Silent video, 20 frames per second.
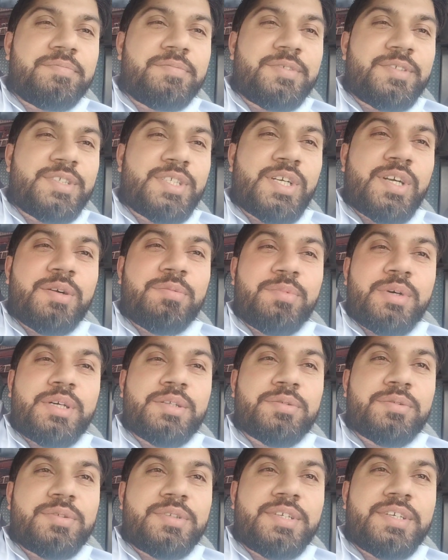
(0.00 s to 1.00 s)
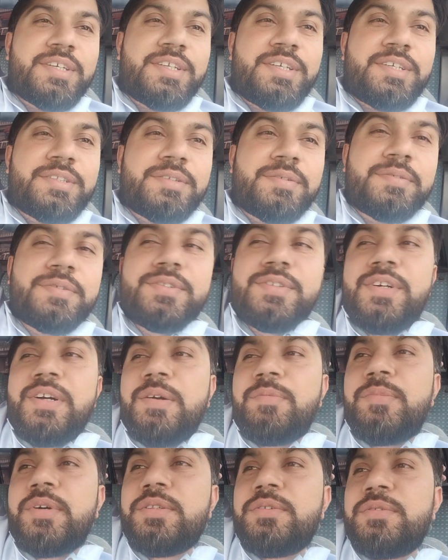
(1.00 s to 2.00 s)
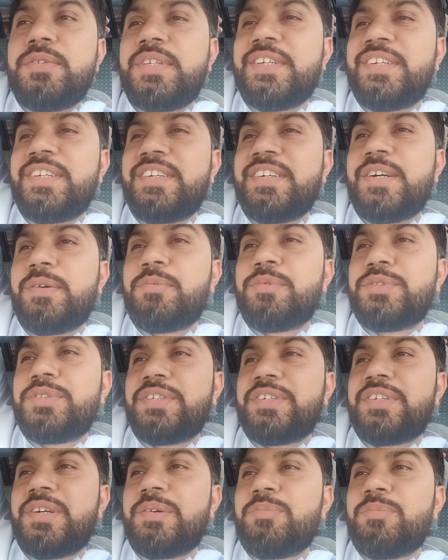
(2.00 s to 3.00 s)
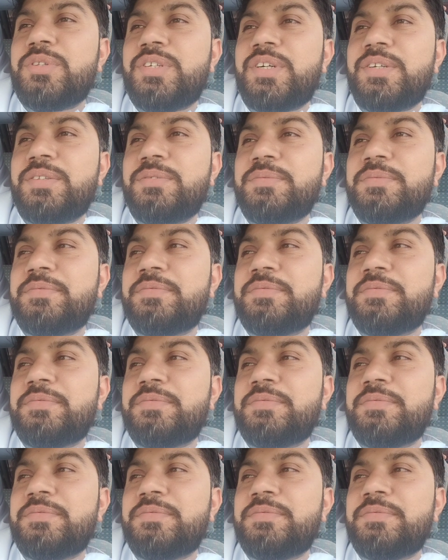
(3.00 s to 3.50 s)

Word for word: इस्लामाबाद को देख लेता हूँ इस्लामाबाद को देखने का आपको तरीका बता दूँ